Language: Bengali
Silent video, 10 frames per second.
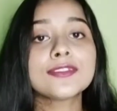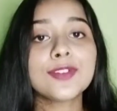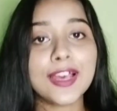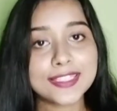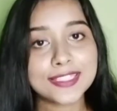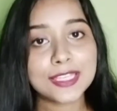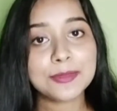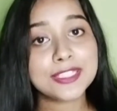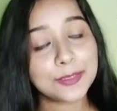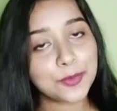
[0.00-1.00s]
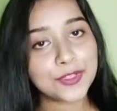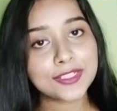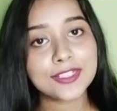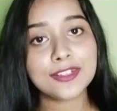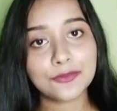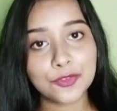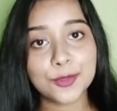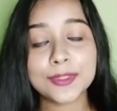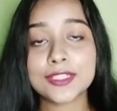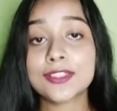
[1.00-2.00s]
তো আজকে আমি যে প্রোডাক্টটা রিভিউ
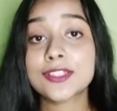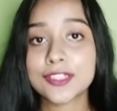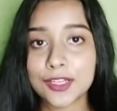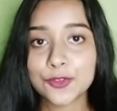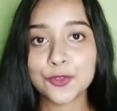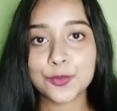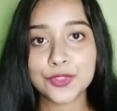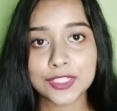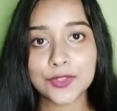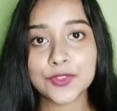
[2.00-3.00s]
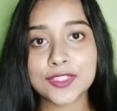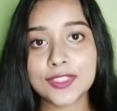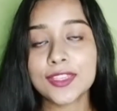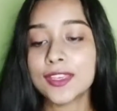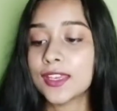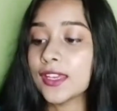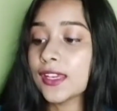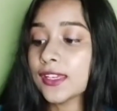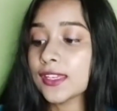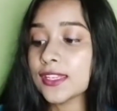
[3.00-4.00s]
তোমাদের সাথে শেয়ার করব সেটা হচ্ছে
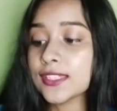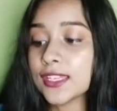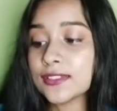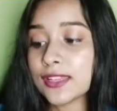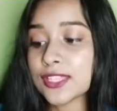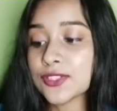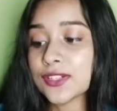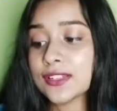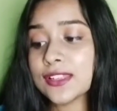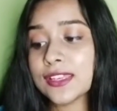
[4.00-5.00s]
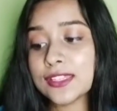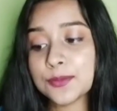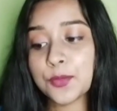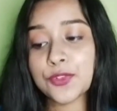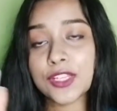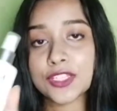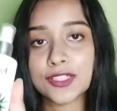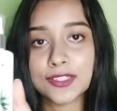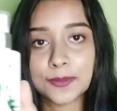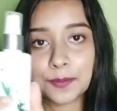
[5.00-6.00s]
কিটেইন ন্যাচারাল হিট
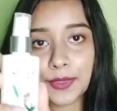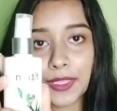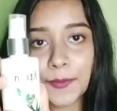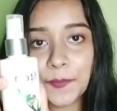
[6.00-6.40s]
প্রোটেকশন স্প্রে